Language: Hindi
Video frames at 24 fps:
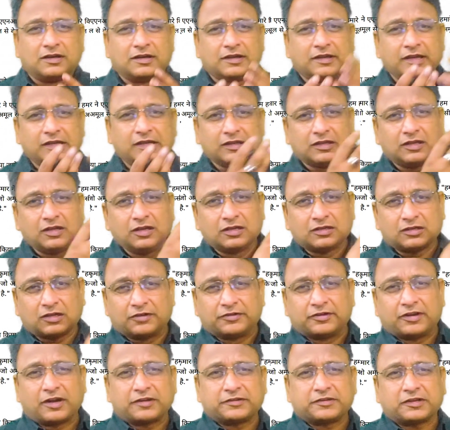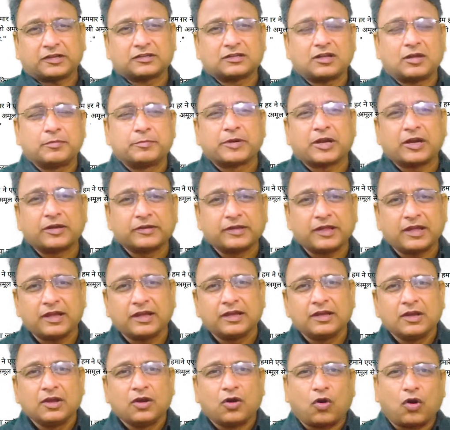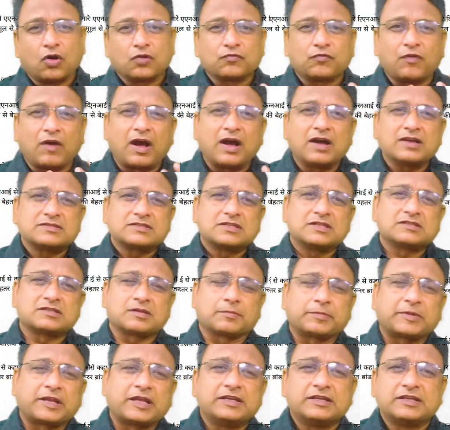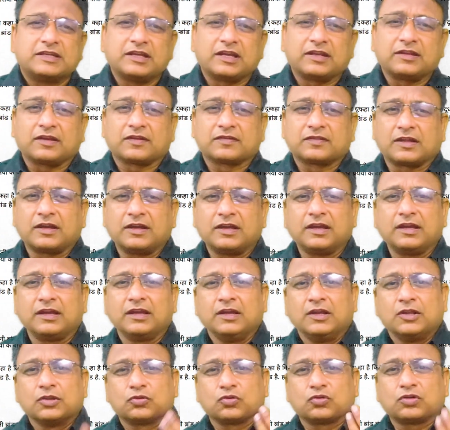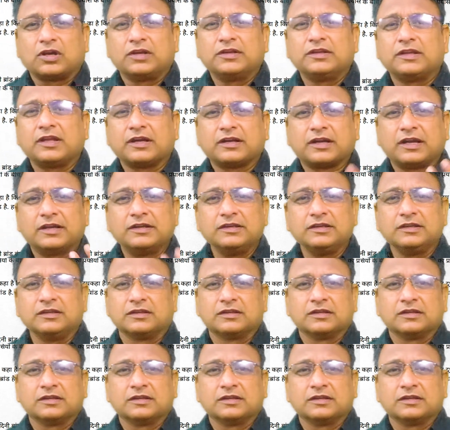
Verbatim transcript: एक कर्नाटक का ब्रांड है और वहाँ से सप्लाई किया जाता है तो कहीं ना कहीं